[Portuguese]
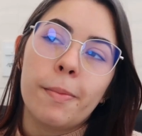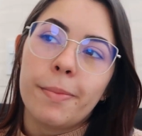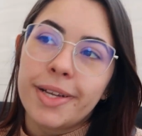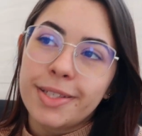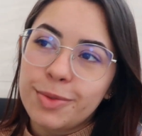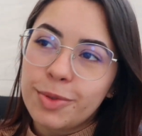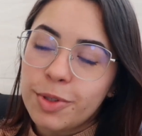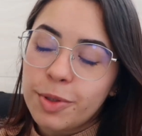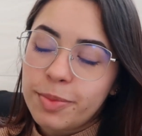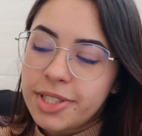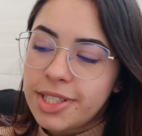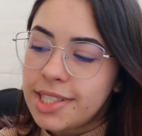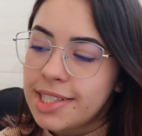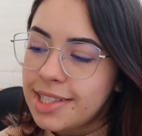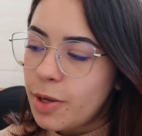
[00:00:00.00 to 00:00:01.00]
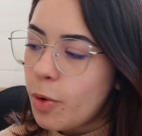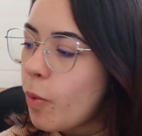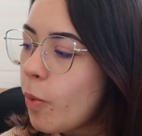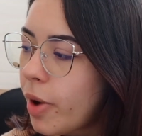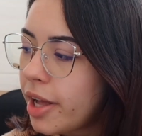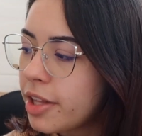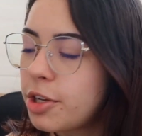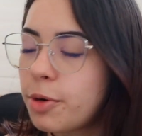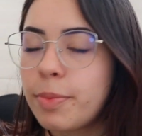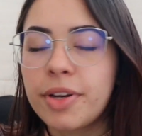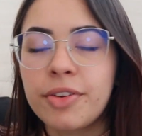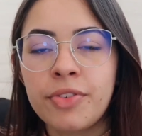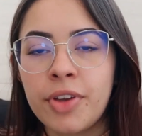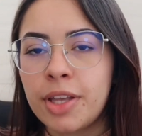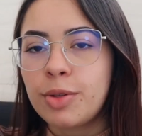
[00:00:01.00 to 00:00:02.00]
Mas tu não precisa ter um quadro
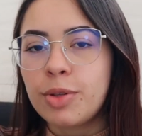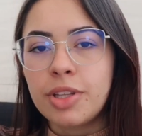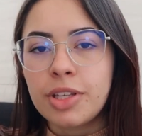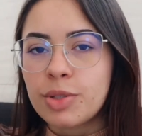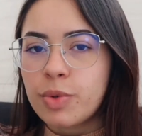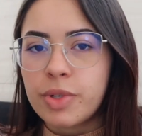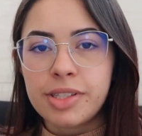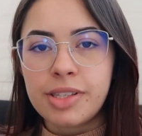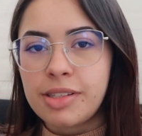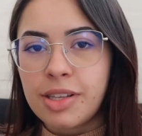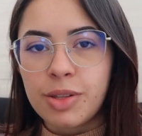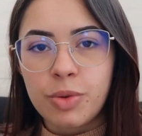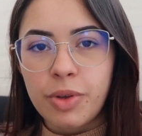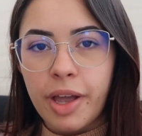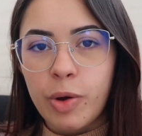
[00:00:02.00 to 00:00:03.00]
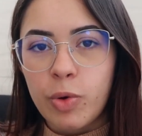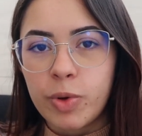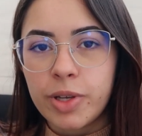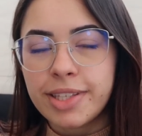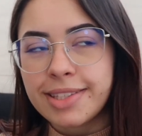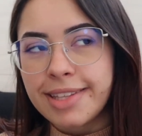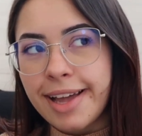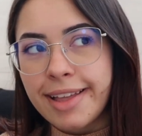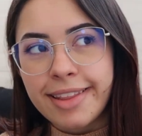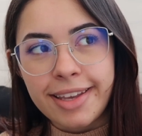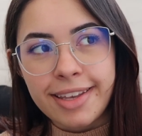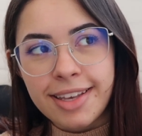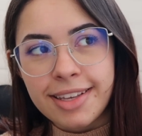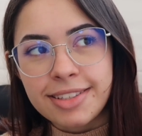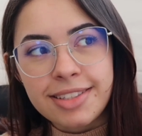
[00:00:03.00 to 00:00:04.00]
perfeito das coisas que tu quer conquistar
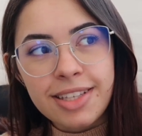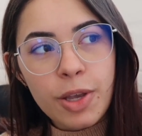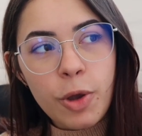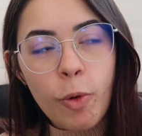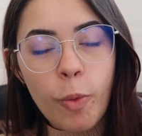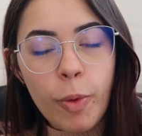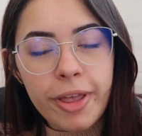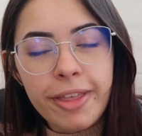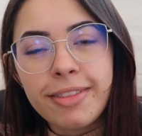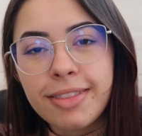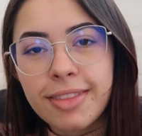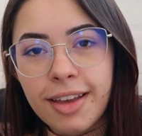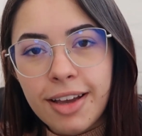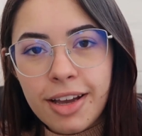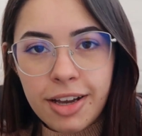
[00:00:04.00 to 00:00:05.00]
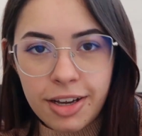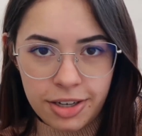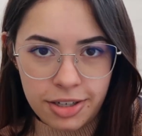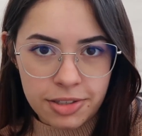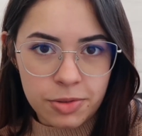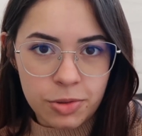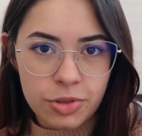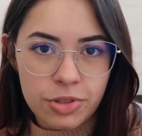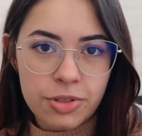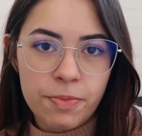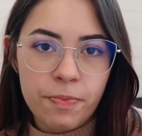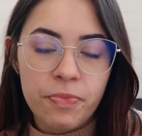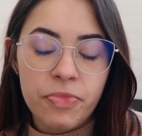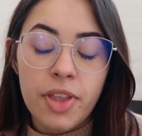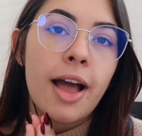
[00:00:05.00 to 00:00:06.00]
daqui a 50 anos.
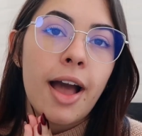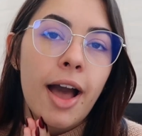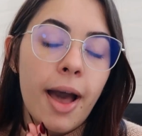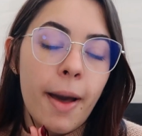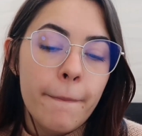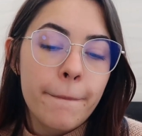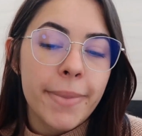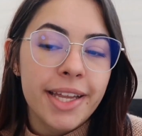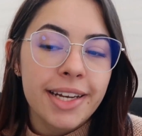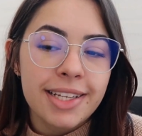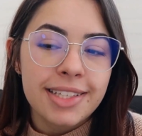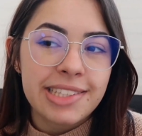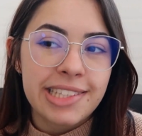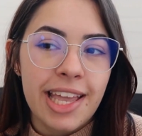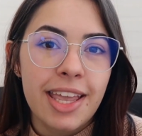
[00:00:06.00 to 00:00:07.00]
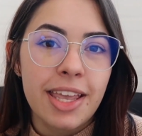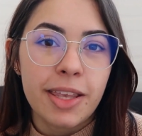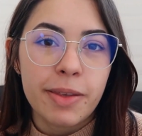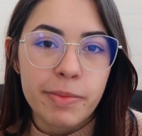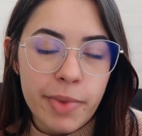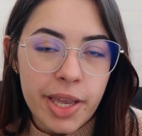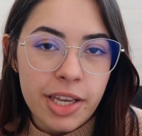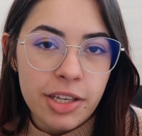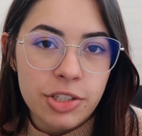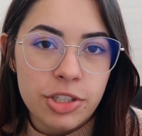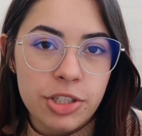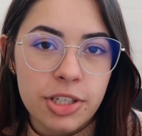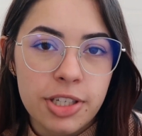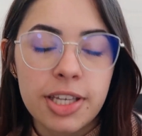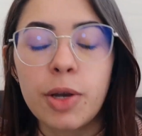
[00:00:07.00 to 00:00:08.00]
Apenas tenha em
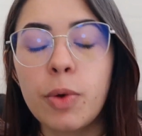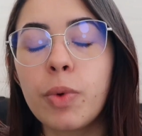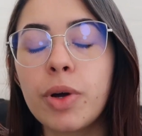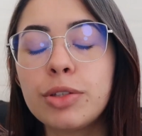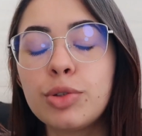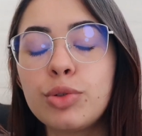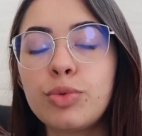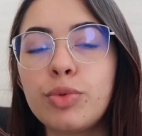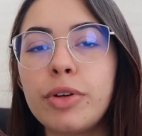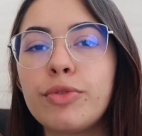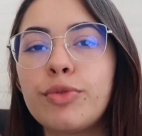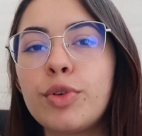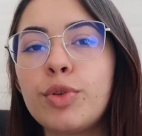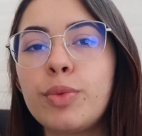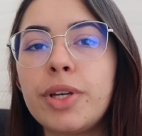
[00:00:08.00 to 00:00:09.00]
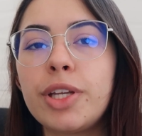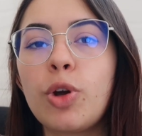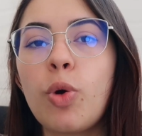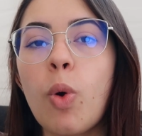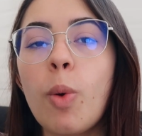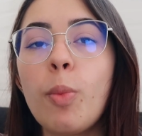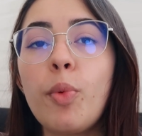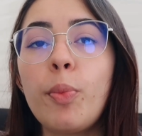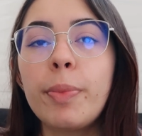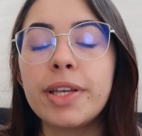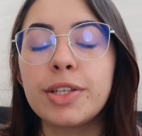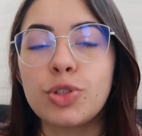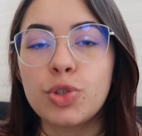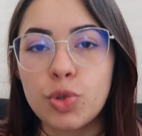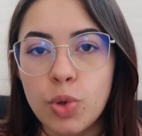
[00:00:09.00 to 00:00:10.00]
mente que quando tu evoluir como
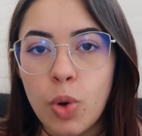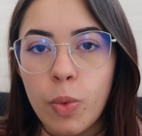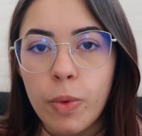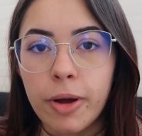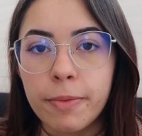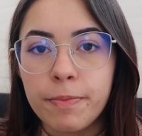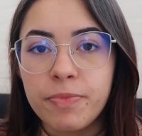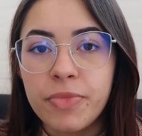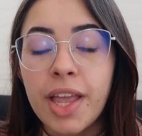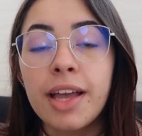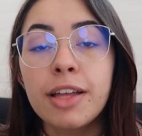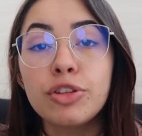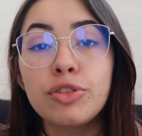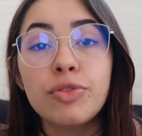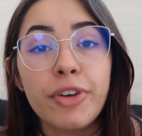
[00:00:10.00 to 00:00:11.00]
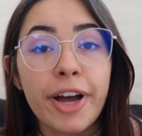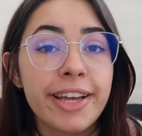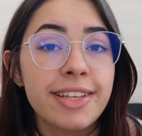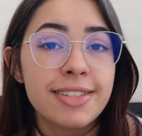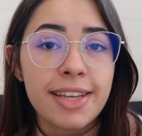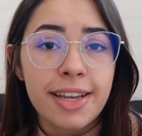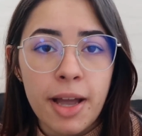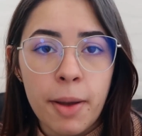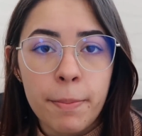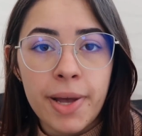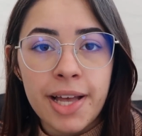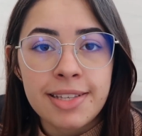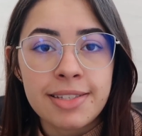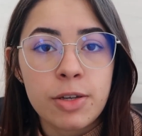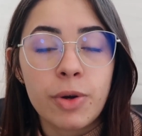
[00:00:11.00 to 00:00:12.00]
pessoa, tu vai ser
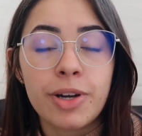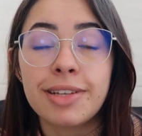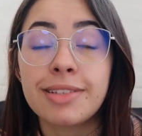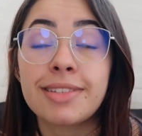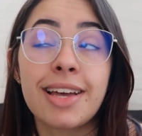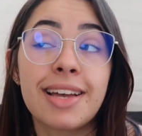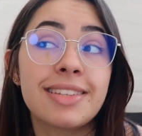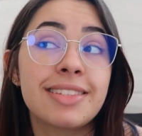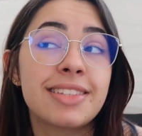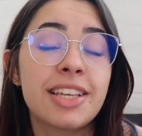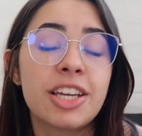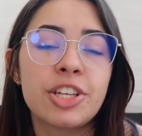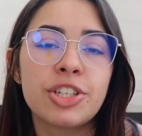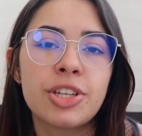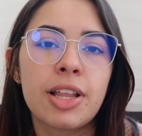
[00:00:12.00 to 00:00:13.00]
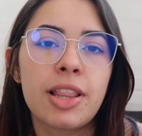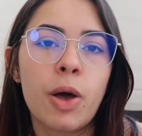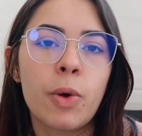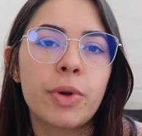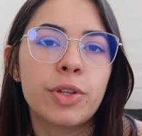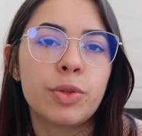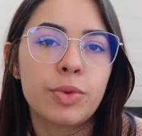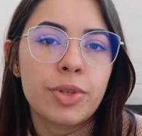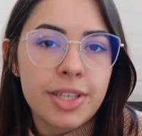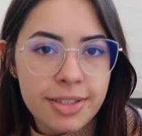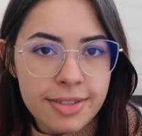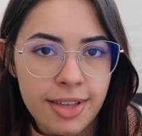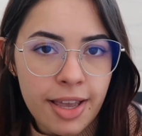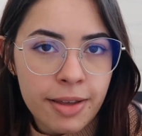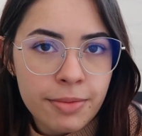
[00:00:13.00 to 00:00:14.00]
capaz de alcançar seja lá o que tu
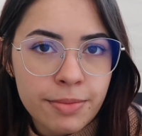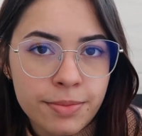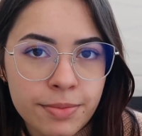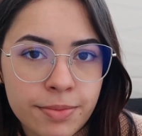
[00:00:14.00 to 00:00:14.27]
quiser.